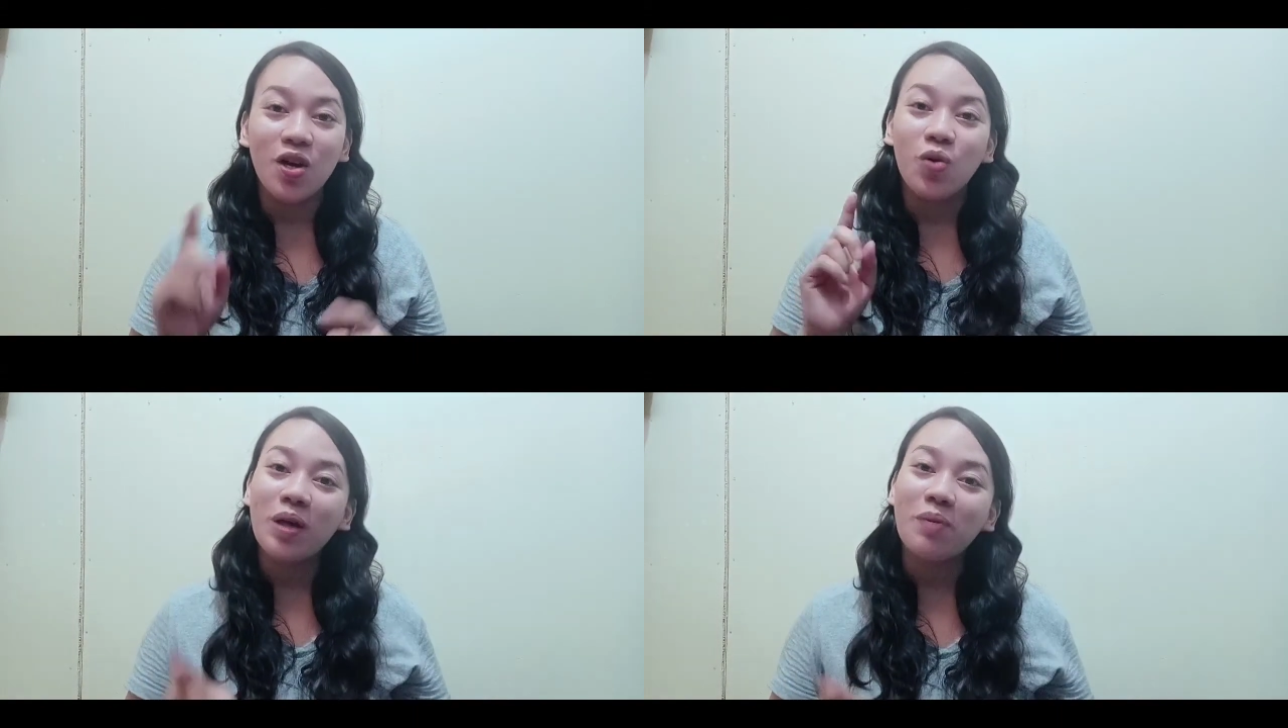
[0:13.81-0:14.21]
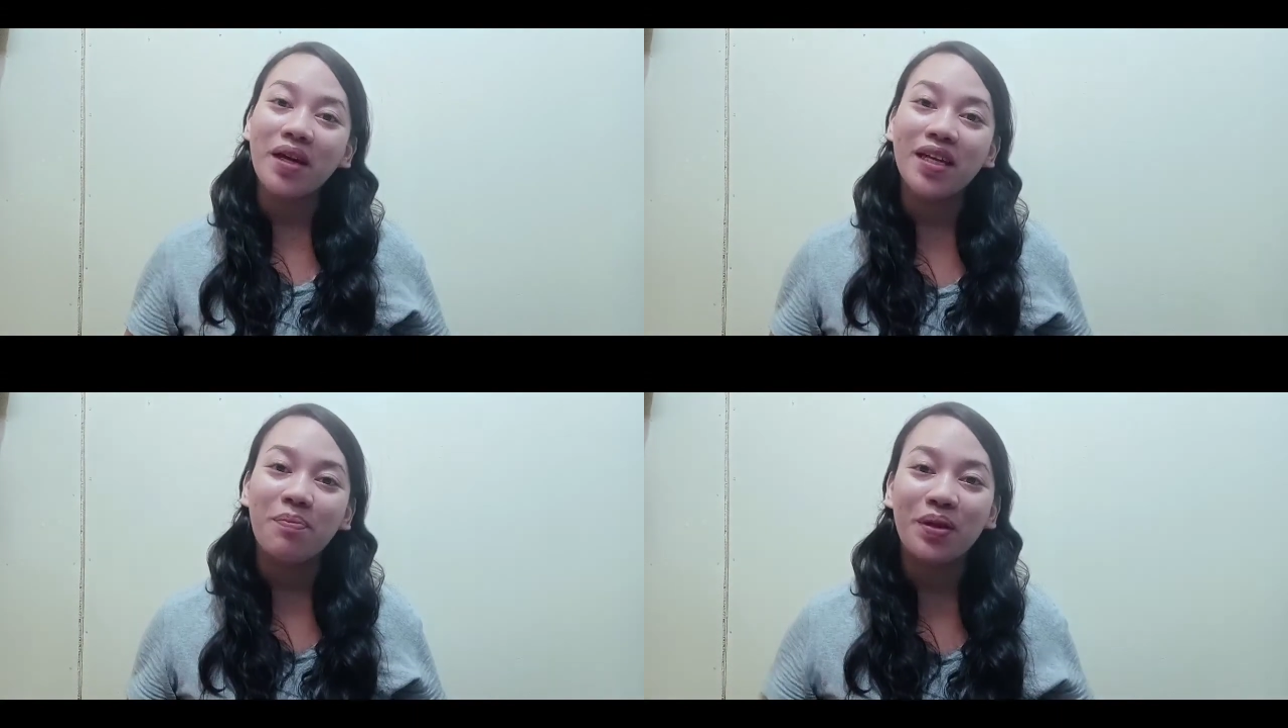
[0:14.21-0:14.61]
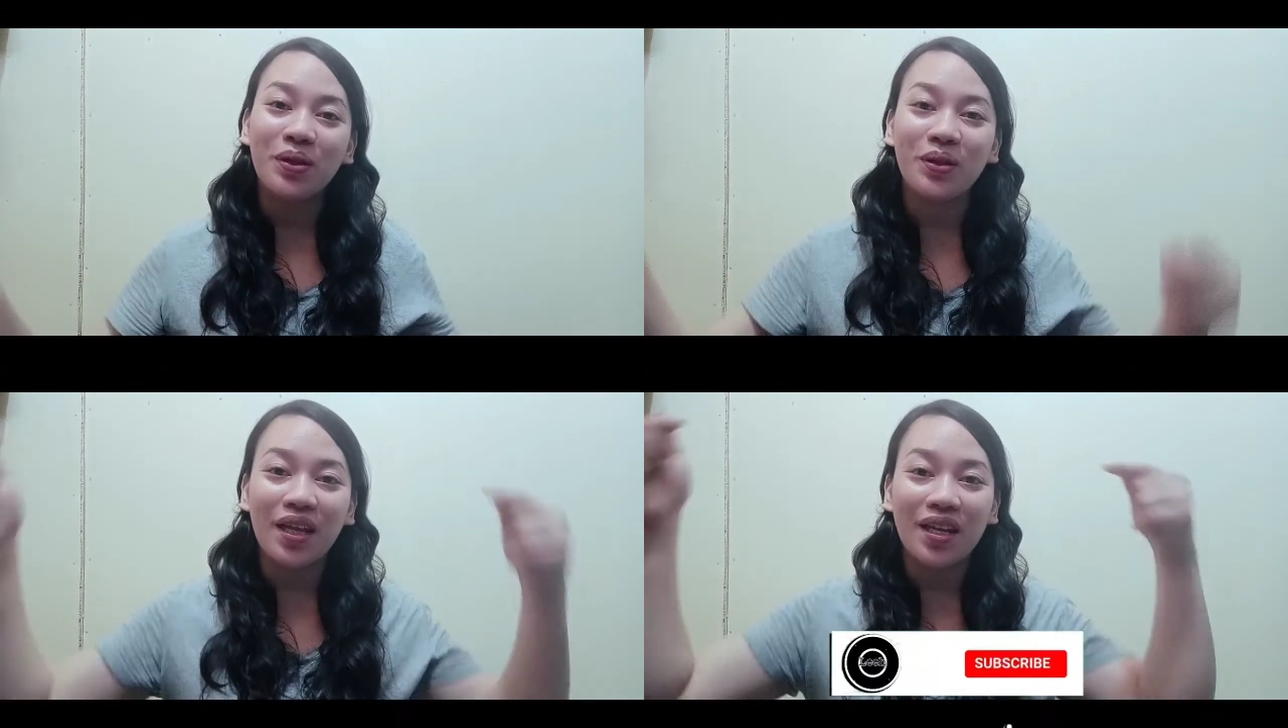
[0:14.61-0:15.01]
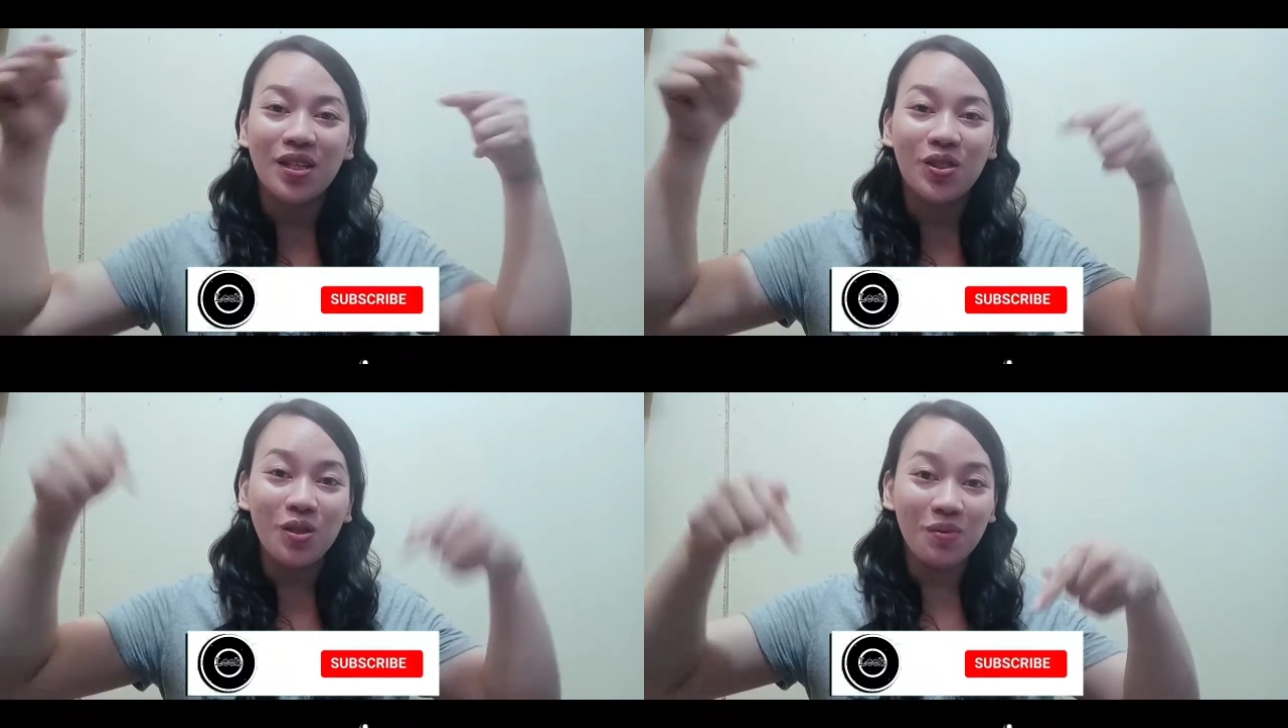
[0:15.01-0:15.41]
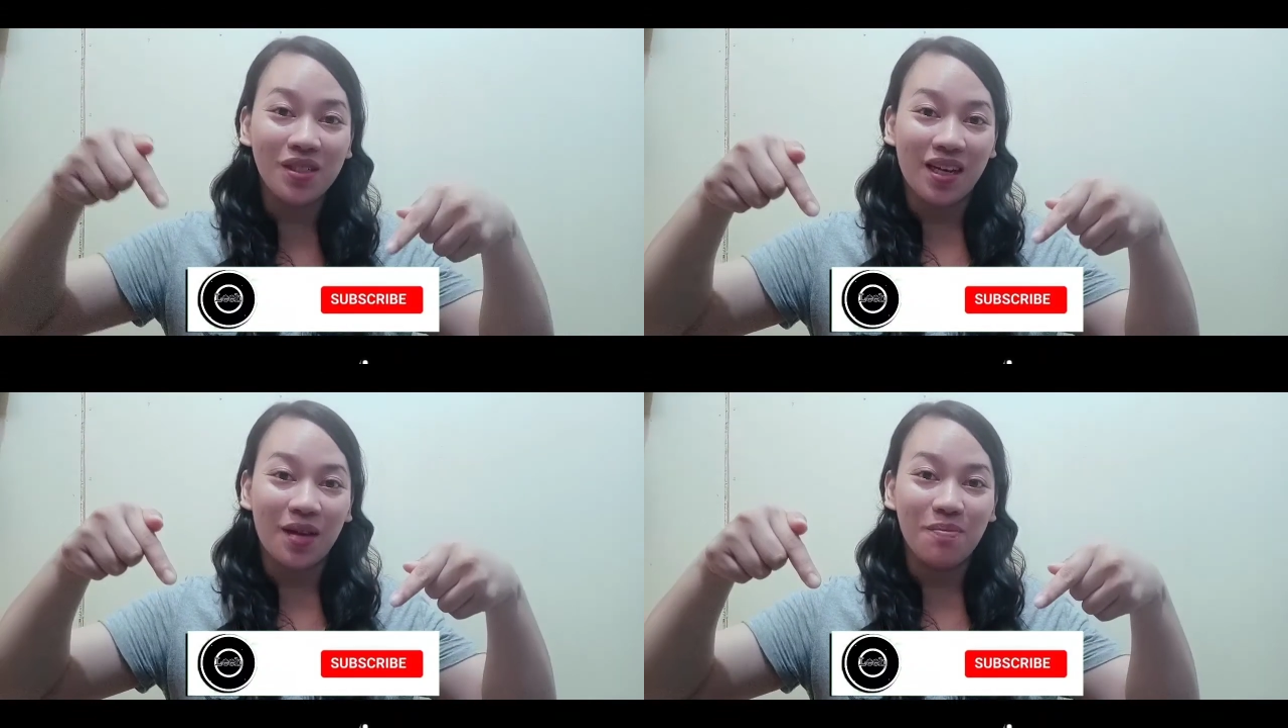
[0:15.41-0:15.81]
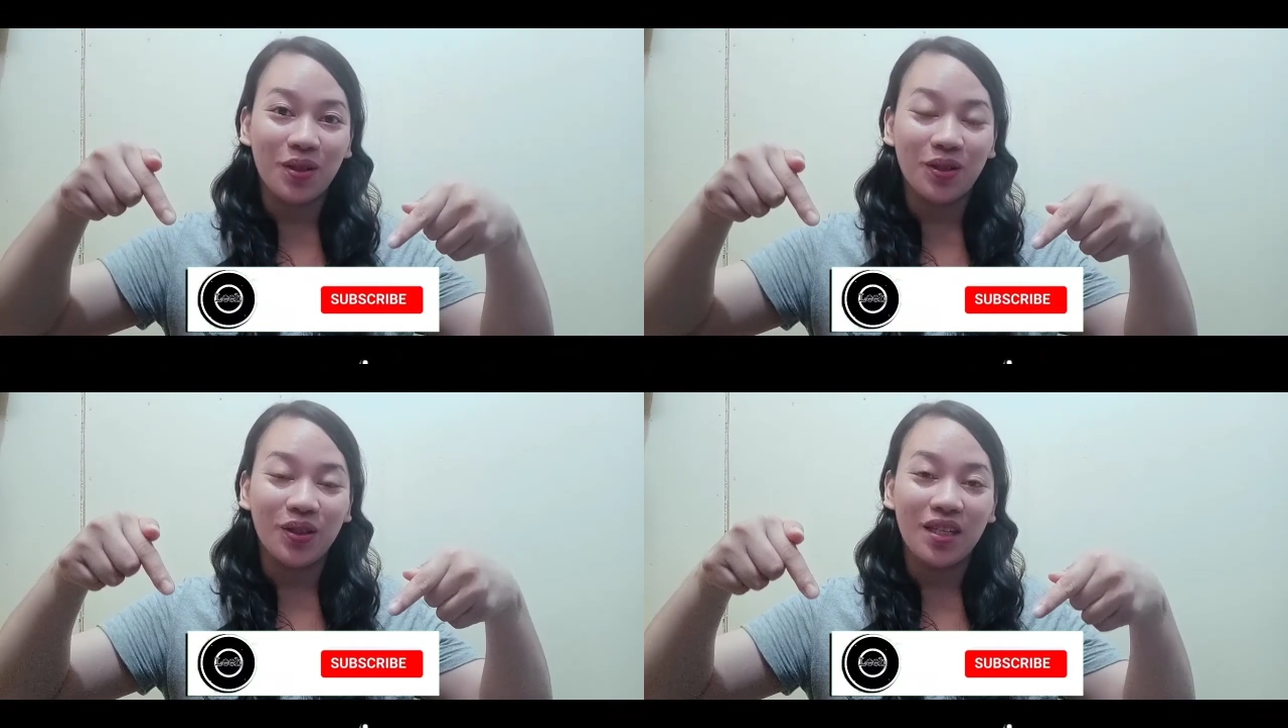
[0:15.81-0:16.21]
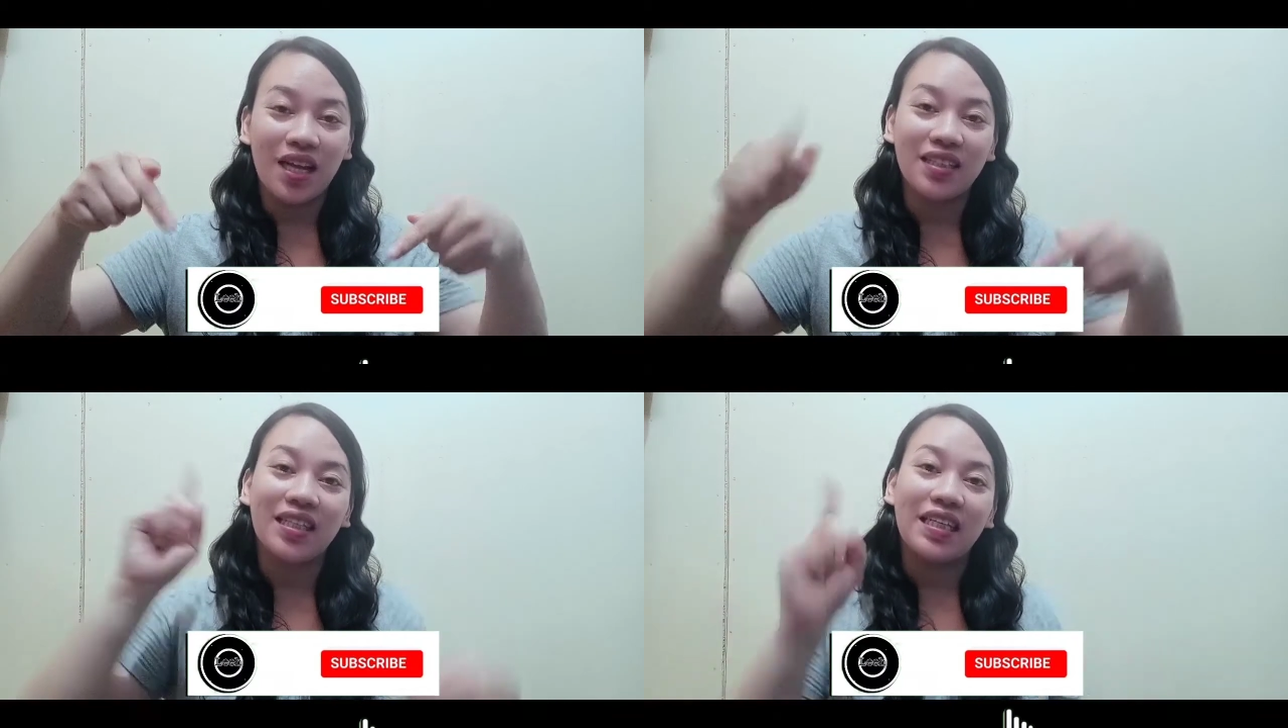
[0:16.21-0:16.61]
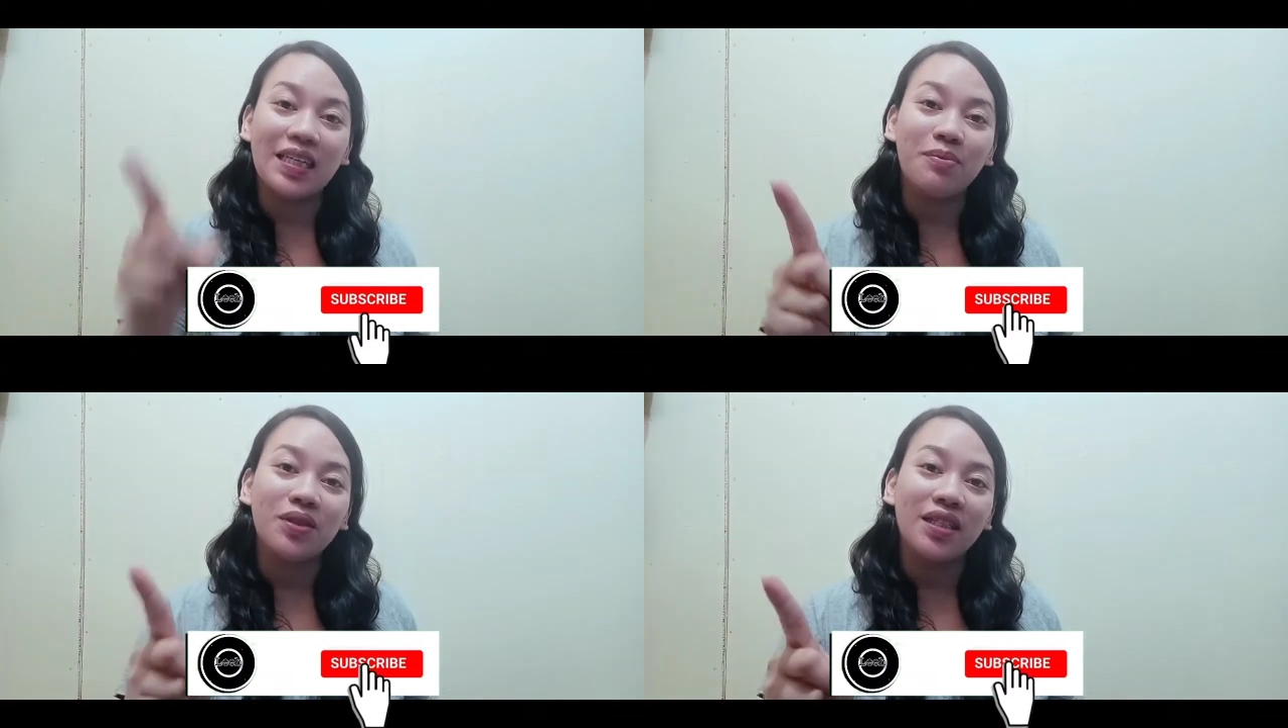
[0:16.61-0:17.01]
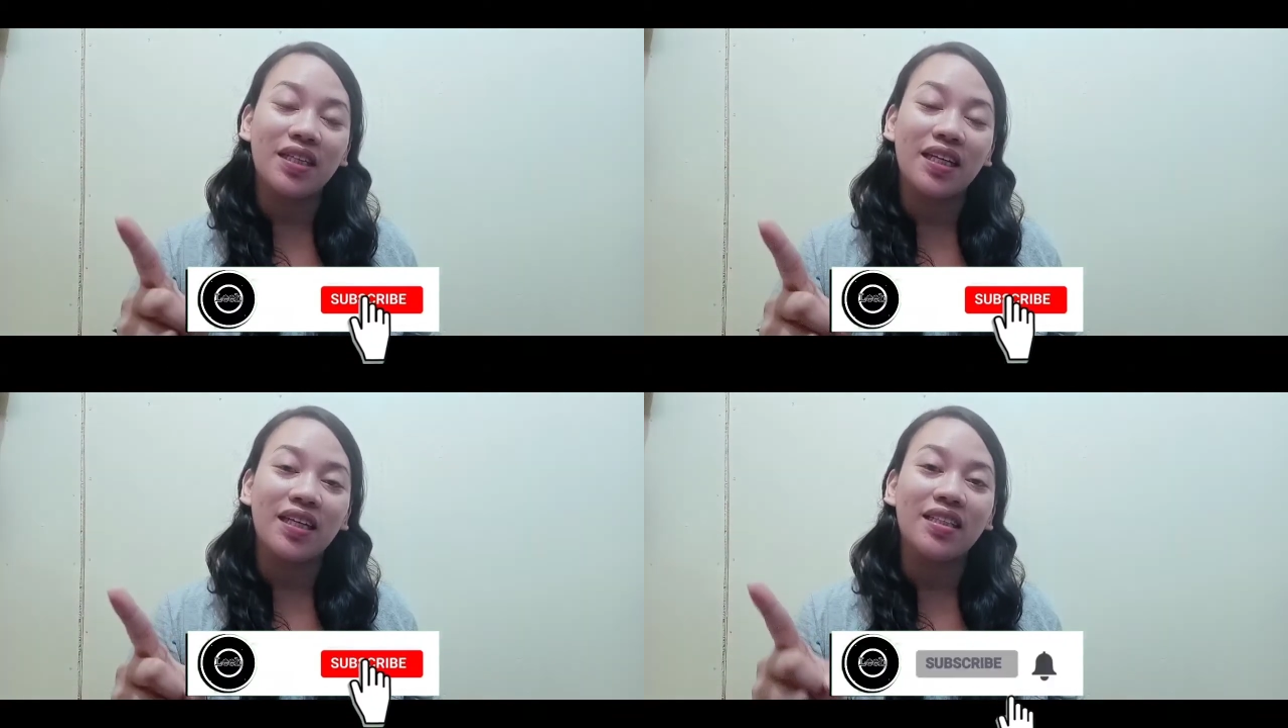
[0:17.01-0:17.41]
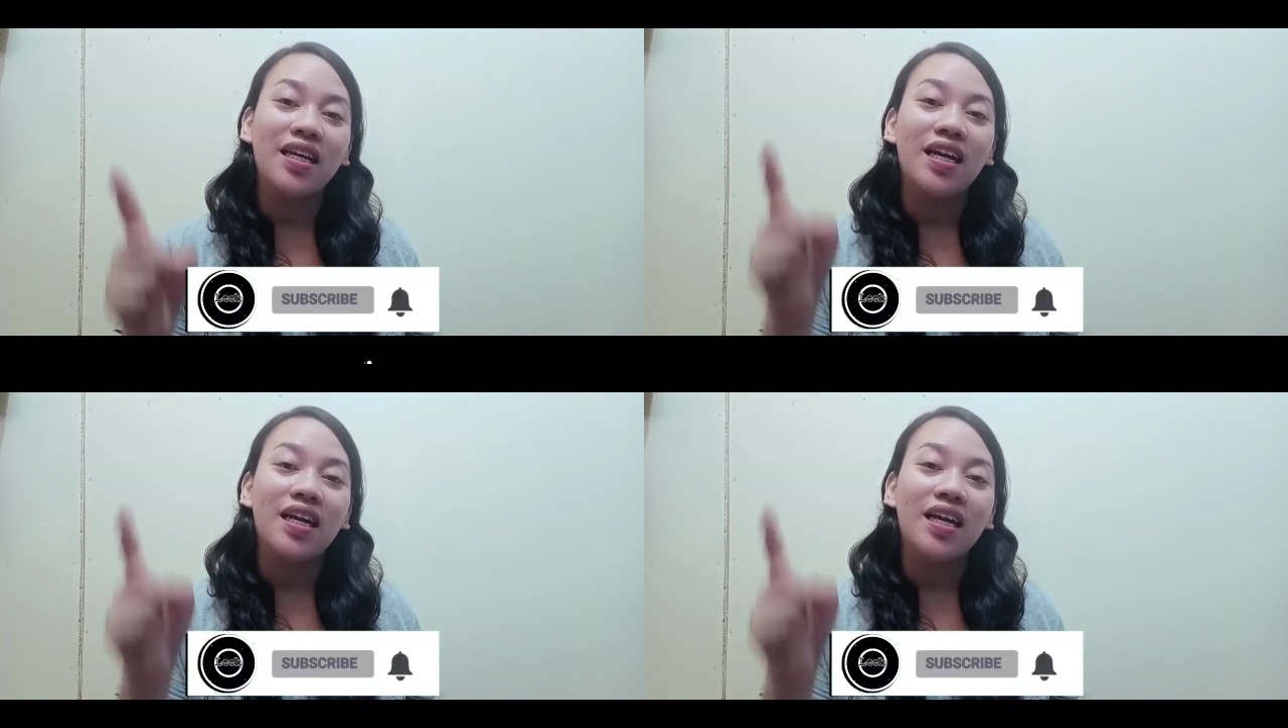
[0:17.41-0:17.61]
huwag mahiyang pindutin ng subscribe button at i-click mo na rin